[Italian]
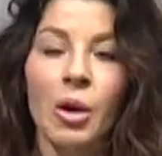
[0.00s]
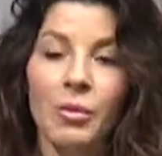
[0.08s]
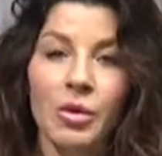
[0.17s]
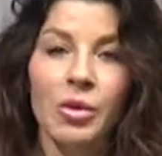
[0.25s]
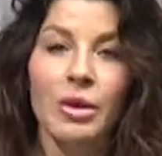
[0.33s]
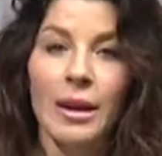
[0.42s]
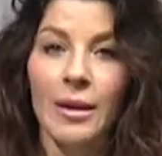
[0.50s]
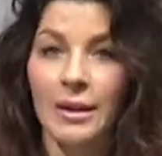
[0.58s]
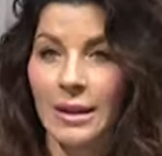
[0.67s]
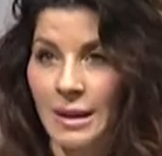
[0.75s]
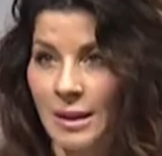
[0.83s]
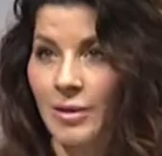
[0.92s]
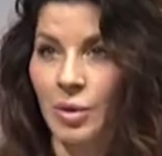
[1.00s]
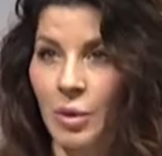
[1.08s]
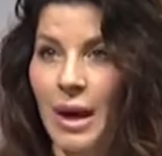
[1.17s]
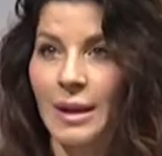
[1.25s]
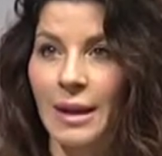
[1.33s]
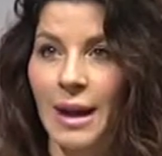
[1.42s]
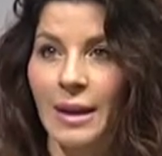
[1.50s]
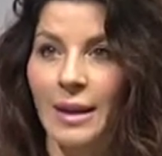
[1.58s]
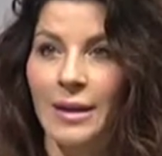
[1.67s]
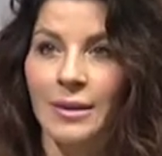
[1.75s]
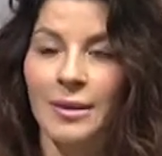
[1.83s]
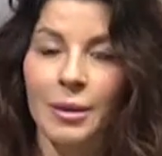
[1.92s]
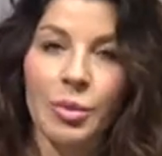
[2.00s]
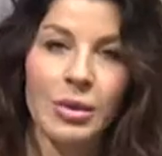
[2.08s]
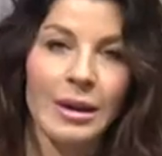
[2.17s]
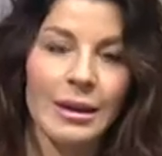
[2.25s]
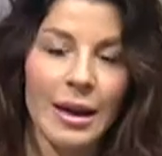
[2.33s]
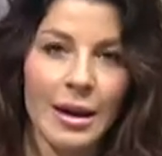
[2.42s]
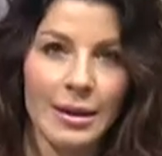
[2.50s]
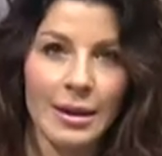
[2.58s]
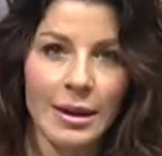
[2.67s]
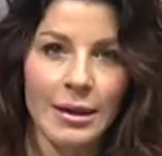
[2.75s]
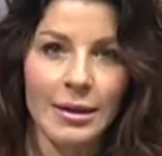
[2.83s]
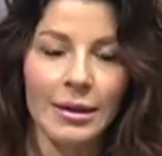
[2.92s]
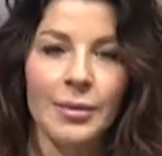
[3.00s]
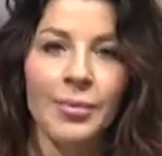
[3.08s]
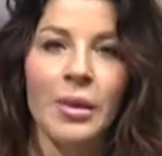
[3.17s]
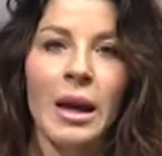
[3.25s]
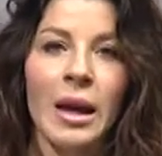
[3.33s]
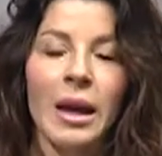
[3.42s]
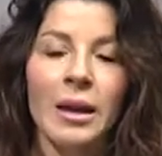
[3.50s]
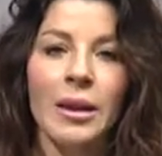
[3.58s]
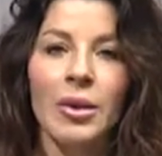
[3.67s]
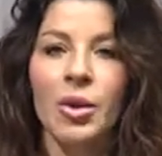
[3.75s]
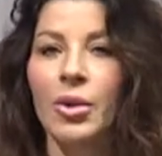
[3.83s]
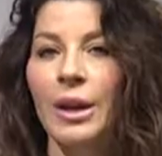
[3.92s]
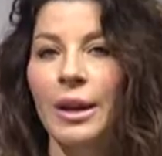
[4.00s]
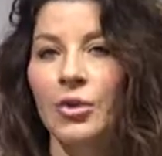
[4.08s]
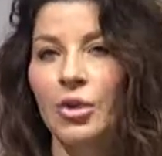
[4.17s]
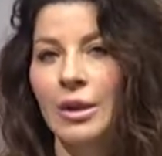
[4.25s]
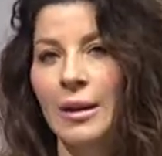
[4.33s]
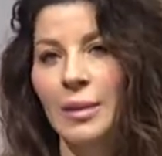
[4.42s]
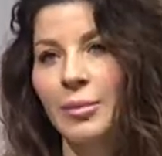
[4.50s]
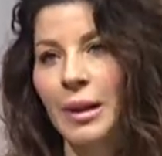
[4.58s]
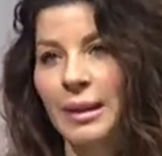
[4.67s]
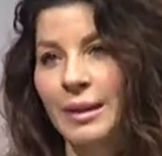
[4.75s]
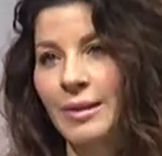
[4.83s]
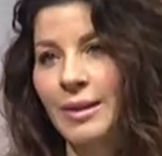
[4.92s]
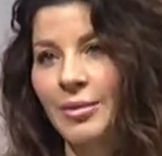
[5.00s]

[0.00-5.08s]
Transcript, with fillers: poi bisogna individuare anche il tipo di target. L'errore che generalmente